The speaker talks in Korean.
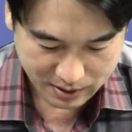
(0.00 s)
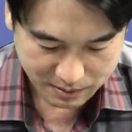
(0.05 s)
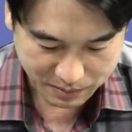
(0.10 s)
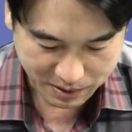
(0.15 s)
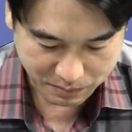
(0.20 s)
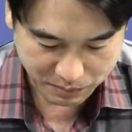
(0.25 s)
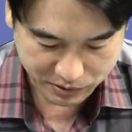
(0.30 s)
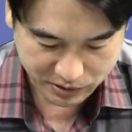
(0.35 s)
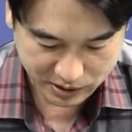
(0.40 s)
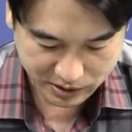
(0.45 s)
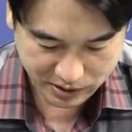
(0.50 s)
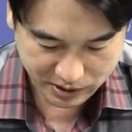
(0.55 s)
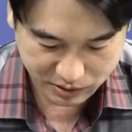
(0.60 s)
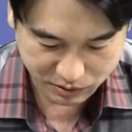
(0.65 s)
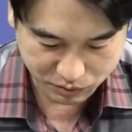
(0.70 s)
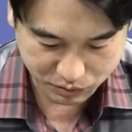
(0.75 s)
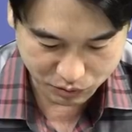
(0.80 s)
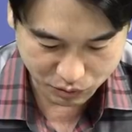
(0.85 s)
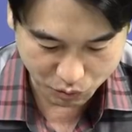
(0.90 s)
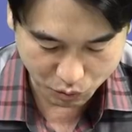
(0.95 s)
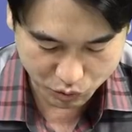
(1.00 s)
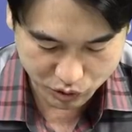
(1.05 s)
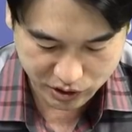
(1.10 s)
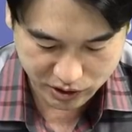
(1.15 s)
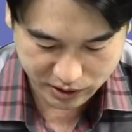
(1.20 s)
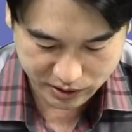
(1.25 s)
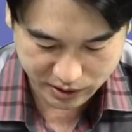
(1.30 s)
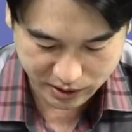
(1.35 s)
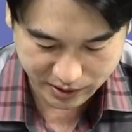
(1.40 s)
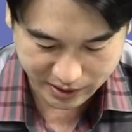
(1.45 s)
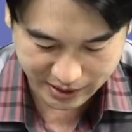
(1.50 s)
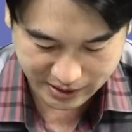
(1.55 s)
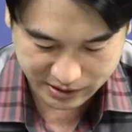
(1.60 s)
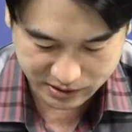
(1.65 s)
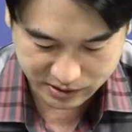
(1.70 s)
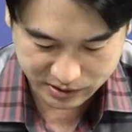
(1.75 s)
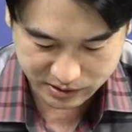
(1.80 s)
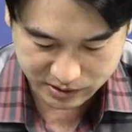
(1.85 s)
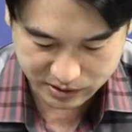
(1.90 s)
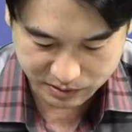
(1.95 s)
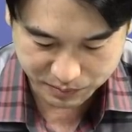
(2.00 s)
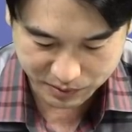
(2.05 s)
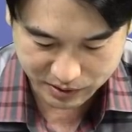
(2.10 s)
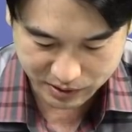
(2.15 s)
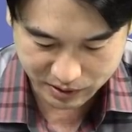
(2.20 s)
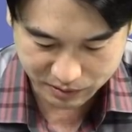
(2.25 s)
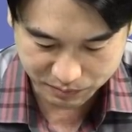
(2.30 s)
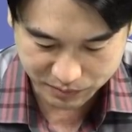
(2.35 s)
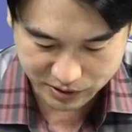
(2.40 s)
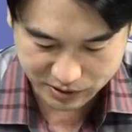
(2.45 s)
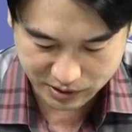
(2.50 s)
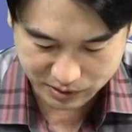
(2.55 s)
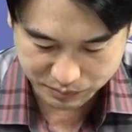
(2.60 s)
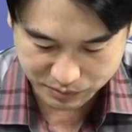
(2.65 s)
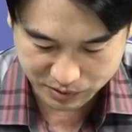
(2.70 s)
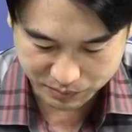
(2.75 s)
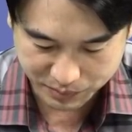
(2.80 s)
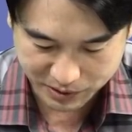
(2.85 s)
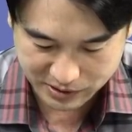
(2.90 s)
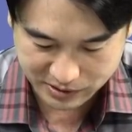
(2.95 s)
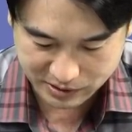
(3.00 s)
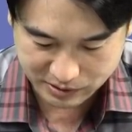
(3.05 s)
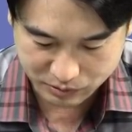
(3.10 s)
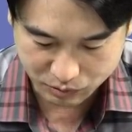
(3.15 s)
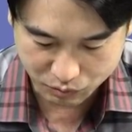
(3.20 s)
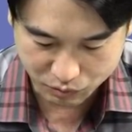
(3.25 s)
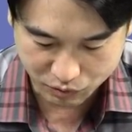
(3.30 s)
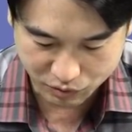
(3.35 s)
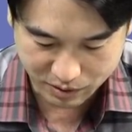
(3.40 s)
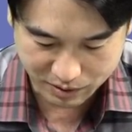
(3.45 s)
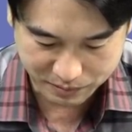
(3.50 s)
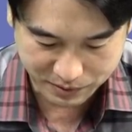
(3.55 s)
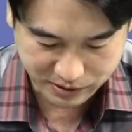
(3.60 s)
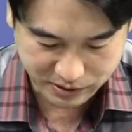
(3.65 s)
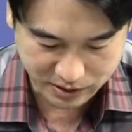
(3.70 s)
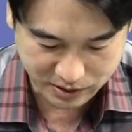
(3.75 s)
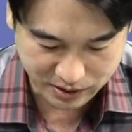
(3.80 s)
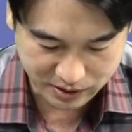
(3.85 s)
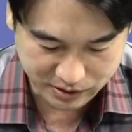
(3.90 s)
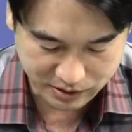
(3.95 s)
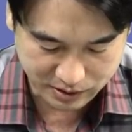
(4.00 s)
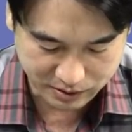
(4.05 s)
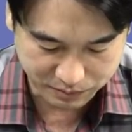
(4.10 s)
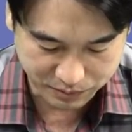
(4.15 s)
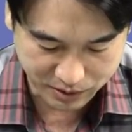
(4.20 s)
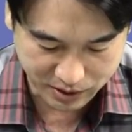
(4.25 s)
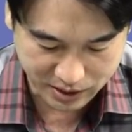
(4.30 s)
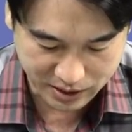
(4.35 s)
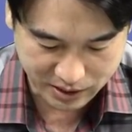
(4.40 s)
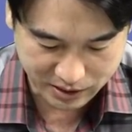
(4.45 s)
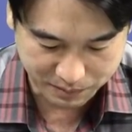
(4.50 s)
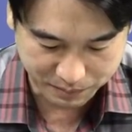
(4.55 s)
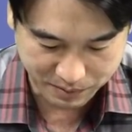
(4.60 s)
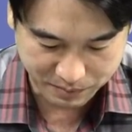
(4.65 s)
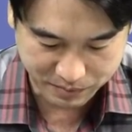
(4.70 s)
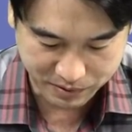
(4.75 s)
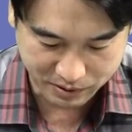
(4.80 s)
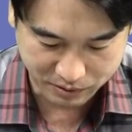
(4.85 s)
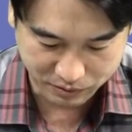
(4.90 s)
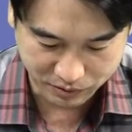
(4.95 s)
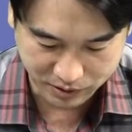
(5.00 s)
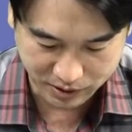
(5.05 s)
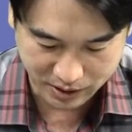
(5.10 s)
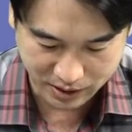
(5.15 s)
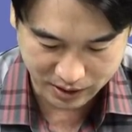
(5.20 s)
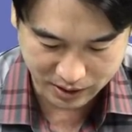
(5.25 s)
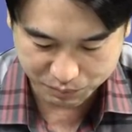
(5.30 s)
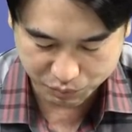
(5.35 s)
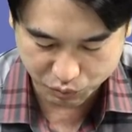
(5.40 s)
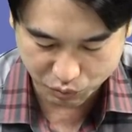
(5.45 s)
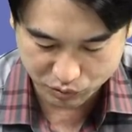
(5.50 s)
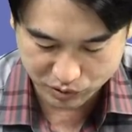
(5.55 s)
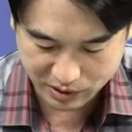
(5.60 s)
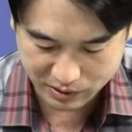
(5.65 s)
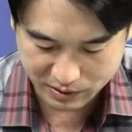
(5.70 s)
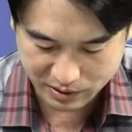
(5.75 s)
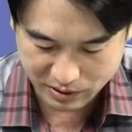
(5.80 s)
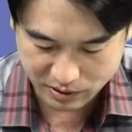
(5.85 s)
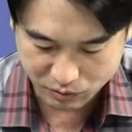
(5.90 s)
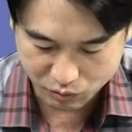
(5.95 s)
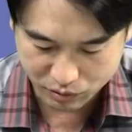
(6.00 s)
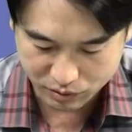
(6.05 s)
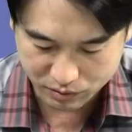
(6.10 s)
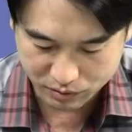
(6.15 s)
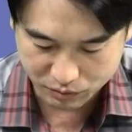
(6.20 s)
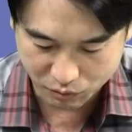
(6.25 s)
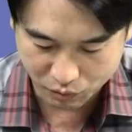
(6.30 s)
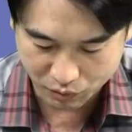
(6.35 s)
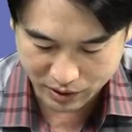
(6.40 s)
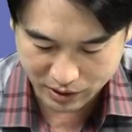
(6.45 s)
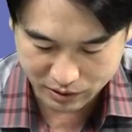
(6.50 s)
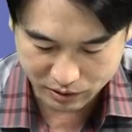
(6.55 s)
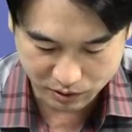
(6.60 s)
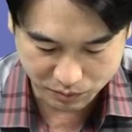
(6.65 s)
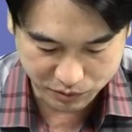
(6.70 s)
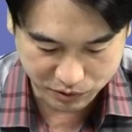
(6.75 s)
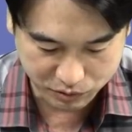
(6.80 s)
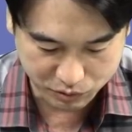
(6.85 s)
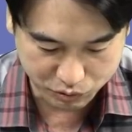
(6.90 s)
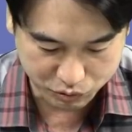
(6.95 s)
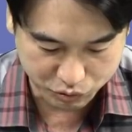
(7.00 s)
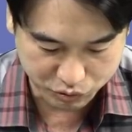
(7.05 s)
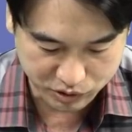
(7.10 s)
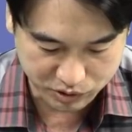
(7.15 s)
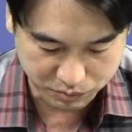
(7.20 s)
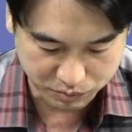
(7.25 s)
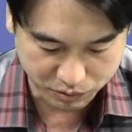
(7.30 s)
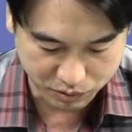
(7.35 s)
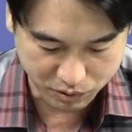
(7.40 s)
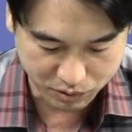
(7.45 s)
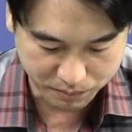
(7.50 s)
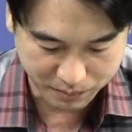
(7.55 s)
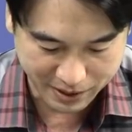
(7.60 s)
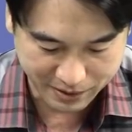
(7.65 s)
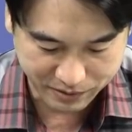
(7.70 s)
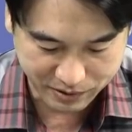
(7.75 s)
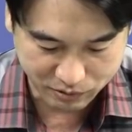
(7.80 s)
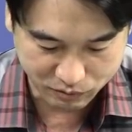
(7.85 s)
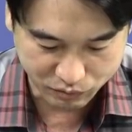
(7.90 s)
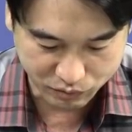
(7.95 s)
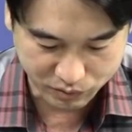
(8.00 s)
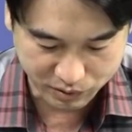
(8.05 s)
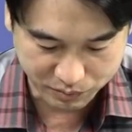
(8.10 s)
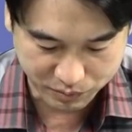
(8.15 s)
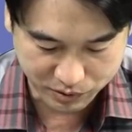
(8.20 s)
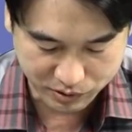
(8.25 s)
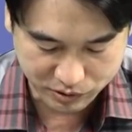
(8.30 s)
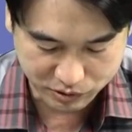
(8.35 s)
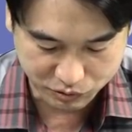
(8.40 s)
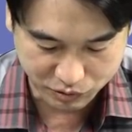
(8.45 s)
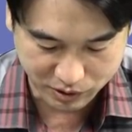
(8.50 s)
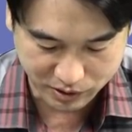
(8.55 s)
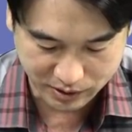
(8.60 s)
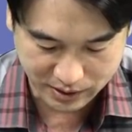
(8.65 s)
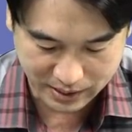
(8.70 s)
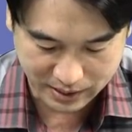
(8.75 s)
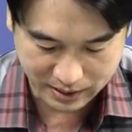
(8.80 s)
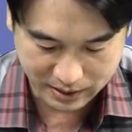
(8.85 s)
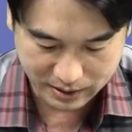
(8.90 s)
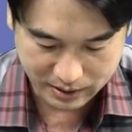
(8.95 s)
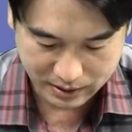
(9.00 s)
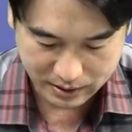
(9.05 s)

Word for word: 반면 상대적으로 공시가격이 낮은 지방의 임대사업자는 파산 선고가 마찬가지라며 강하게 반발하고 있다. 부동산 관련 온라인 커뮤니티를 중심으로 반대 운동이 벌어지기도 했다.